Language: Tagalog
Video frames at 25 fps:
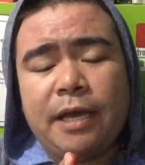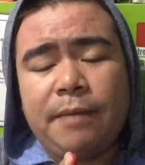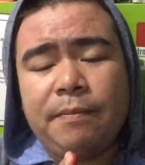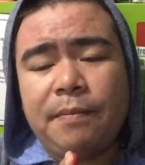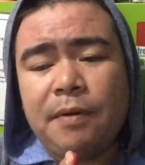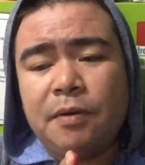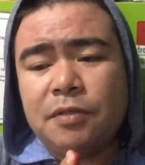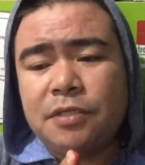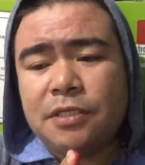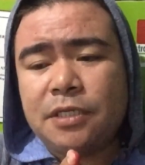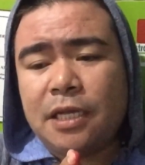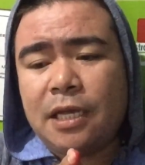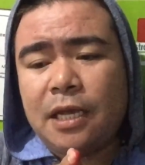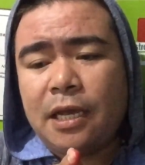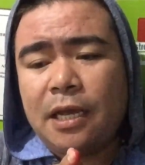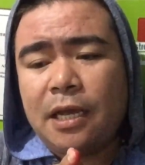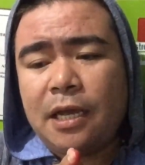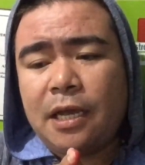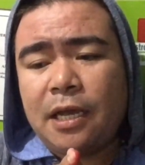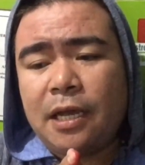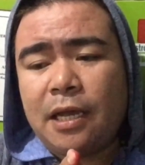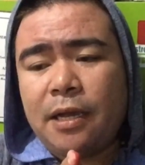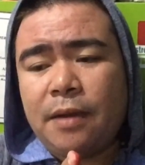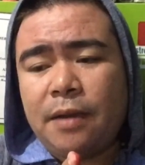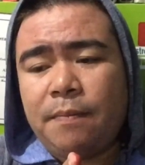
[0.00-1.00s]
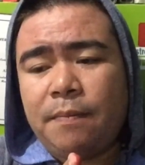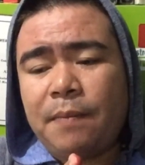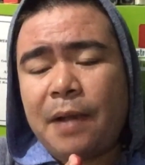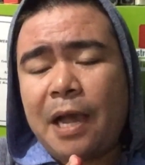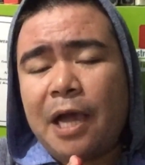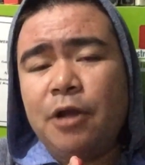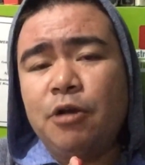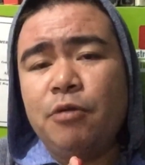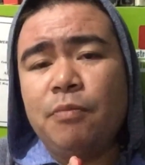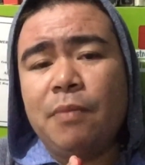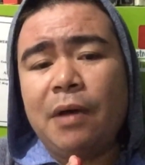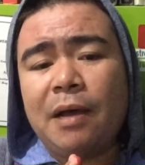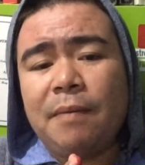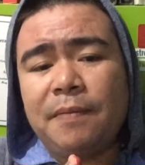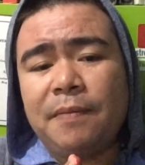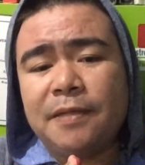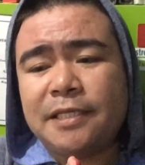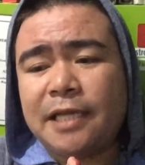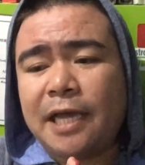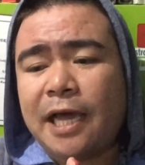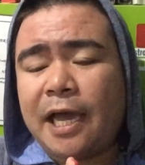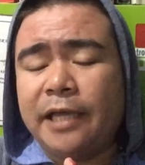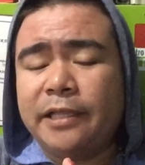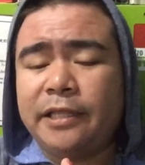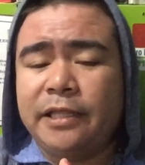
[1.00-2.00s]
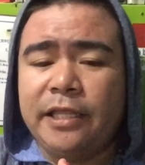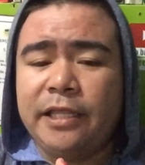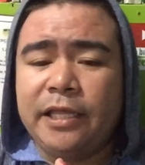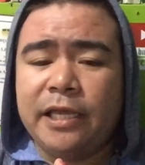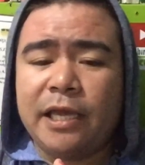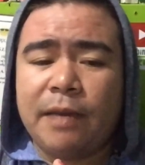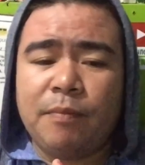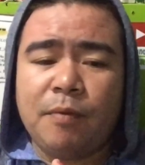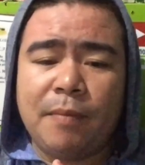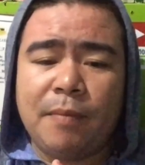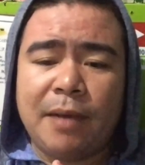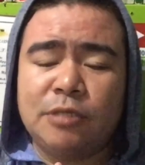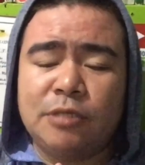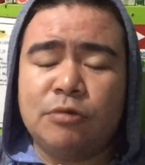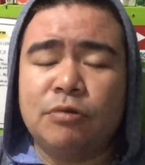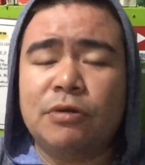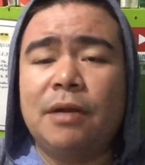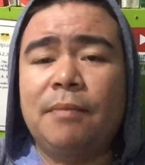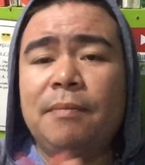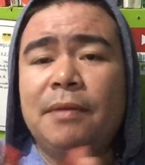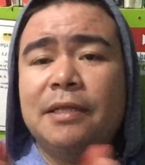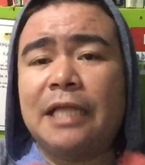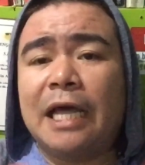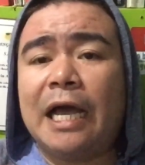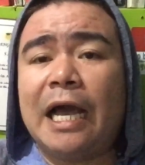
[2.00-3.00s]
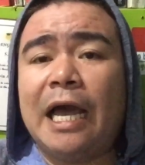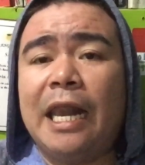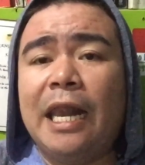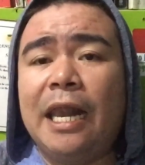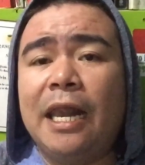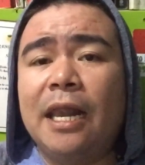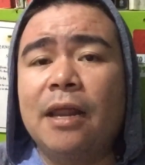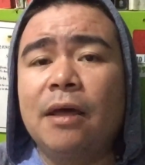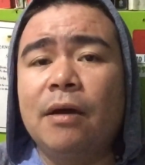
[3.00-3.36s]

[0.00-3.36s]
about sa paano makapasa kahit hindi ka pumasok ng matagal.